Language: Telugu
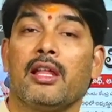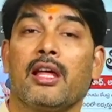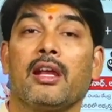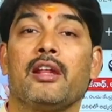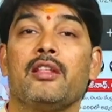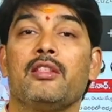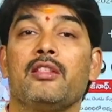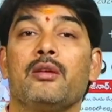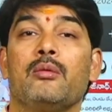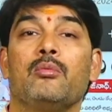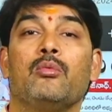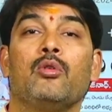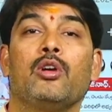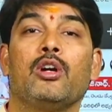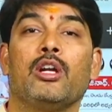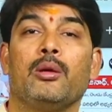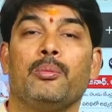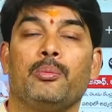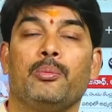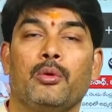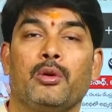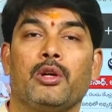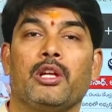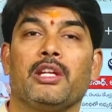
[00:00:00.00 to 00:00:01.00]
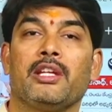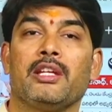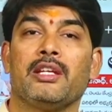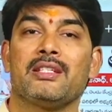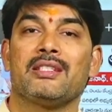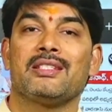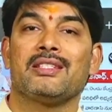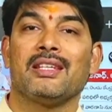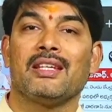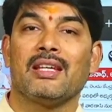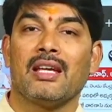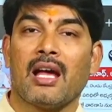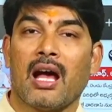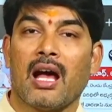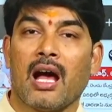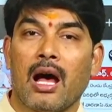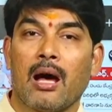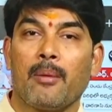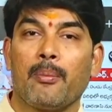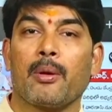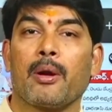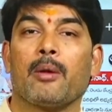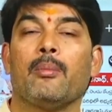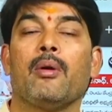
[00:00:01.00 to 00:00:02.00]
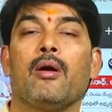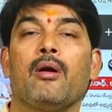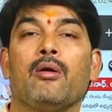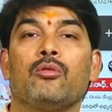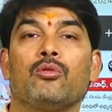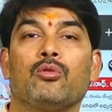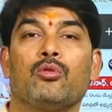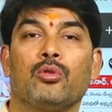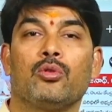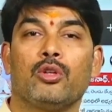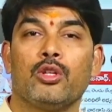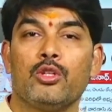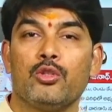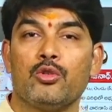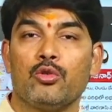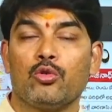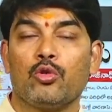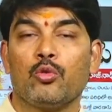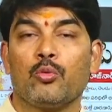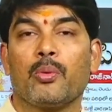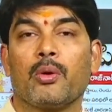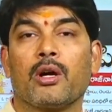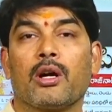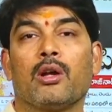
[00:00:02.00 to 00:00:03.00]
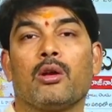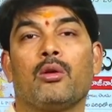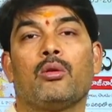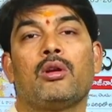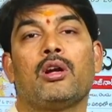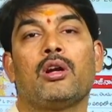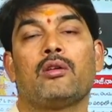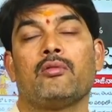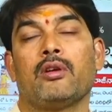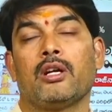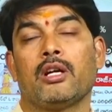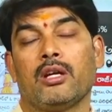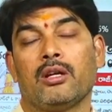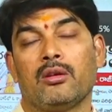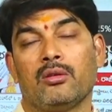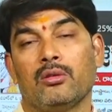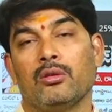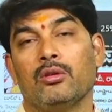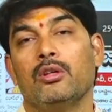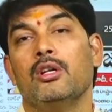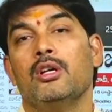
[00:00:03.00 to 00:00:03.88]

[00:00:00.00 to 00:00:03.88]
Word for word: నరేంద్ర మోడీ పోటీ చేస్తే ఆ ప్రభావంతో చుట్టుపక్కల ఉన్నటువంటి